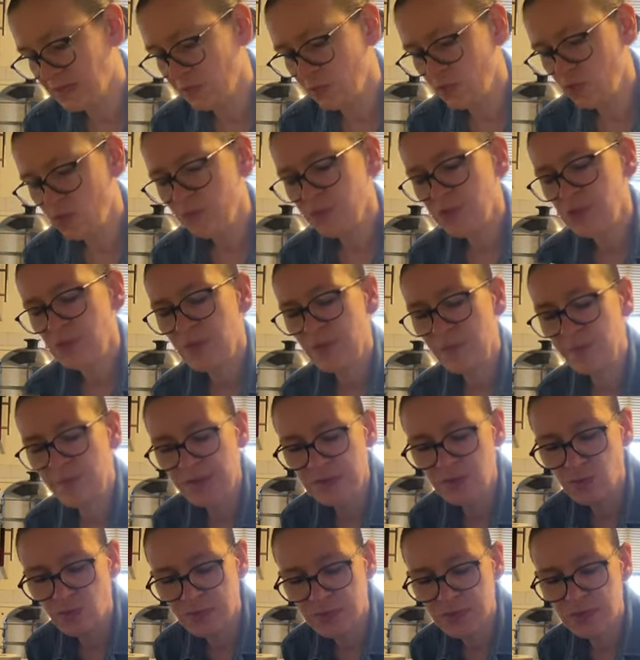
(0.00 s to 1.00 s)
bio, mais je
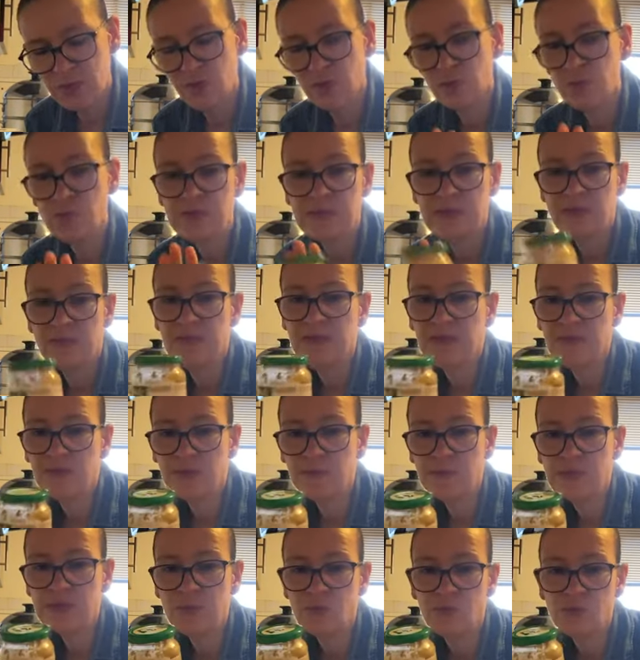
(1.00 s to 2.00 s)
m'aperçois qu'ils commencent à mettre un
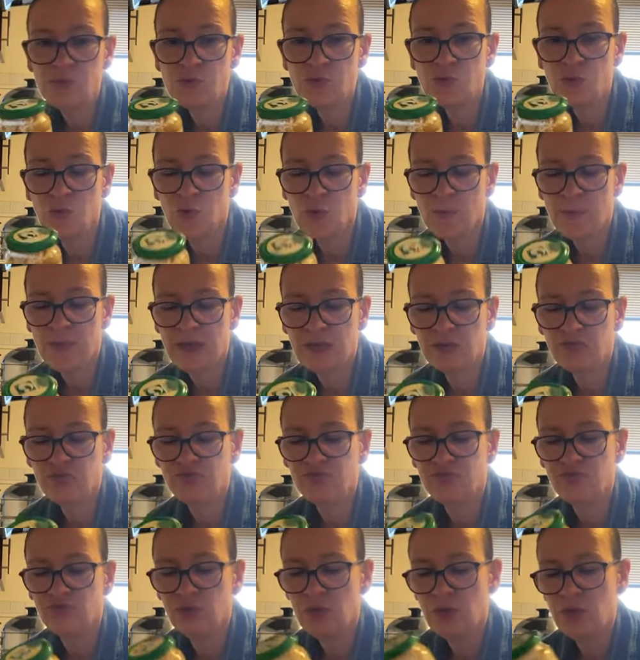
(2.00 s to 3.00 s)
petit peu de sucre
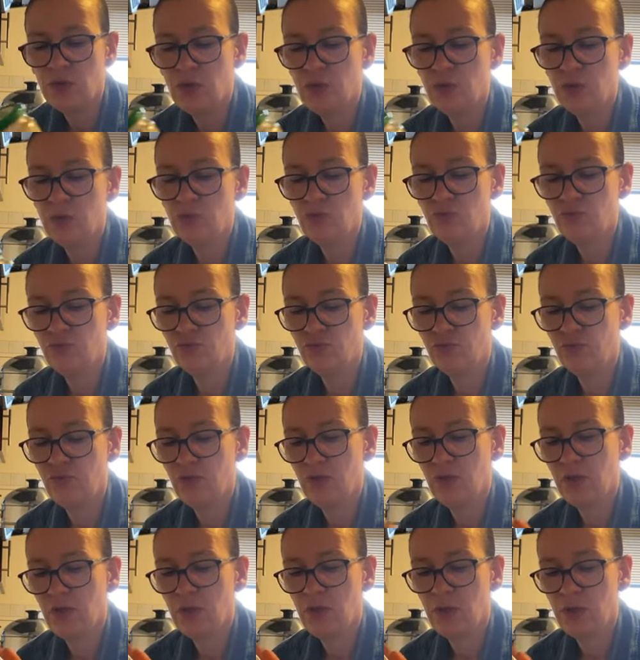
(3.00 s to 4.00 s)
partout. Donc,
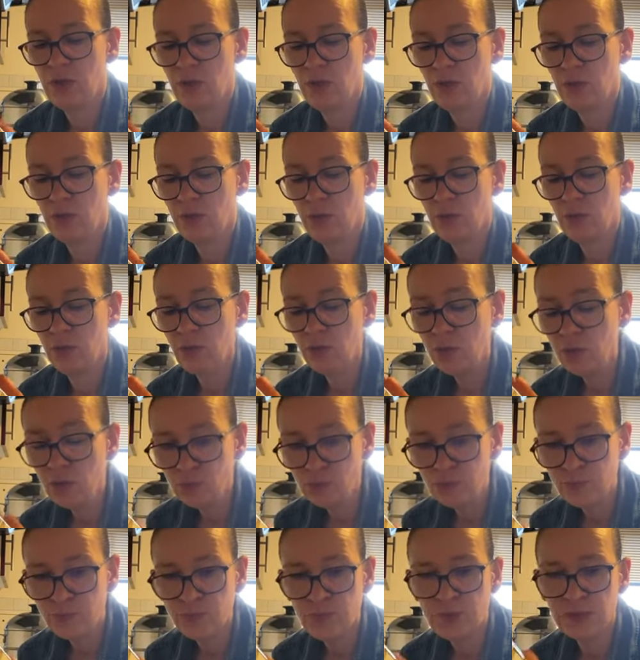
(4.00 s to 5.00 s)

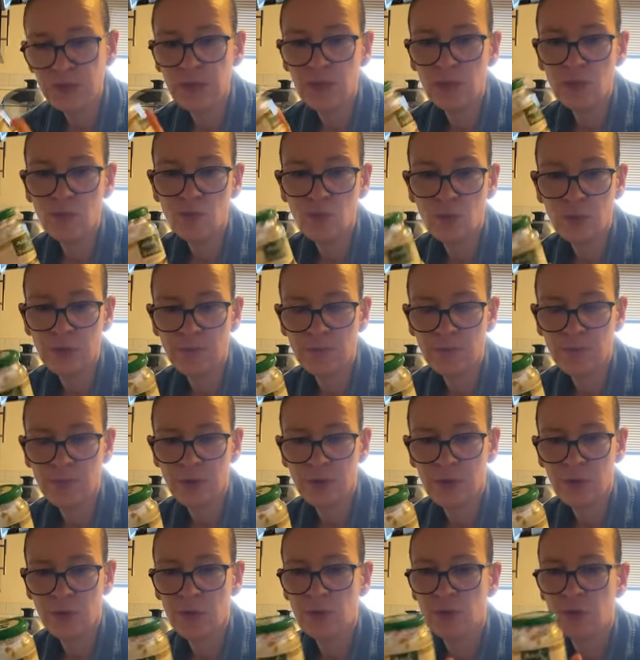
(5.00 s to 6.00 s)
une purée ou un
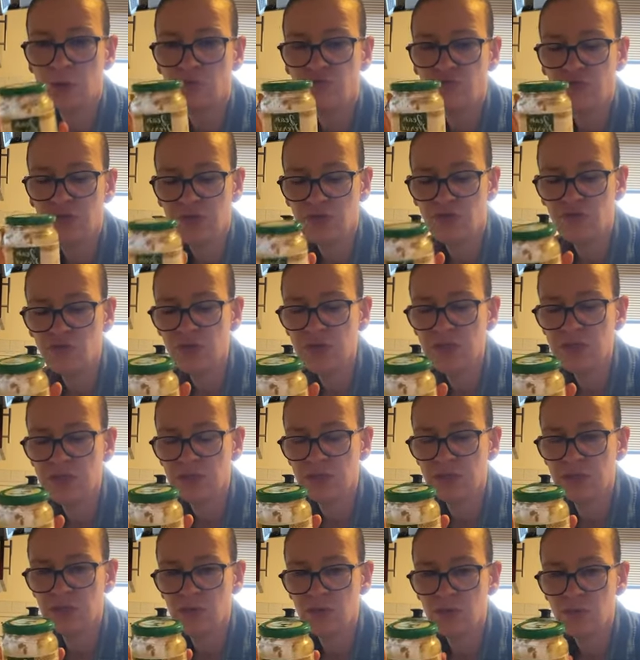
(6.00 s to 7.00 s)
beurre, en tout cas
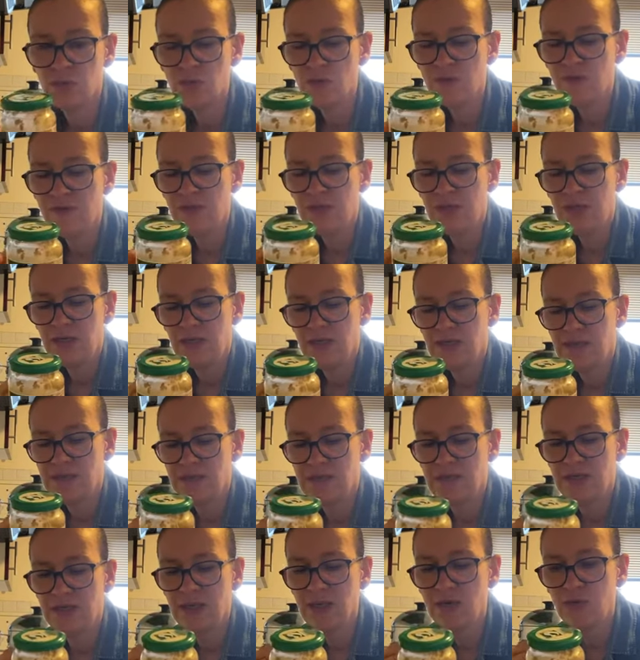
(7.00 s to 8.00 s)
d'oléagineux,
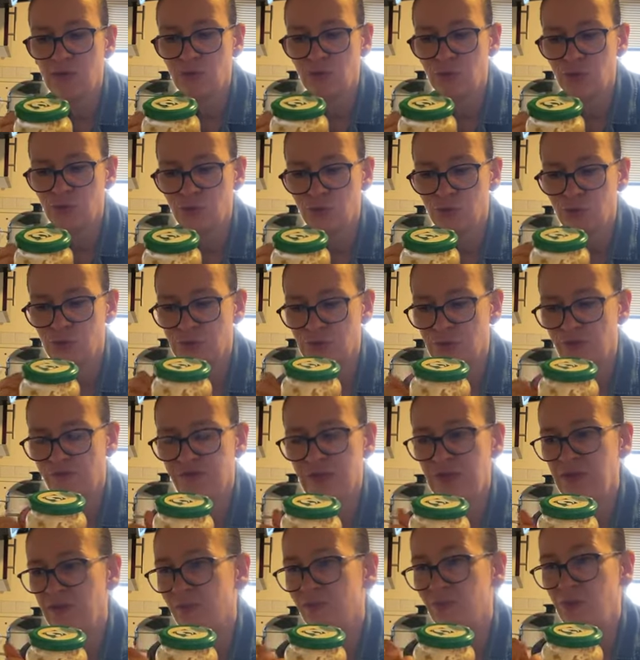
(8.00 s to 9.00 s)
c'est quelque chose, en
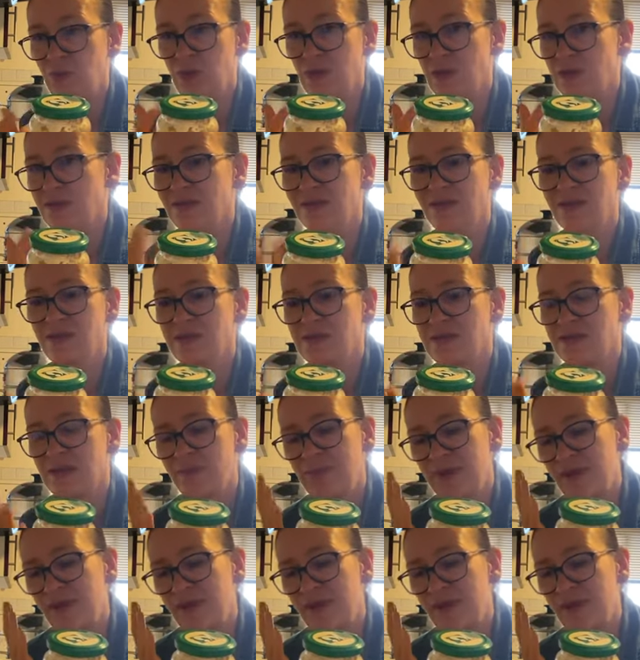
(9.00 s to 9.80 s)
fait, c'est très simple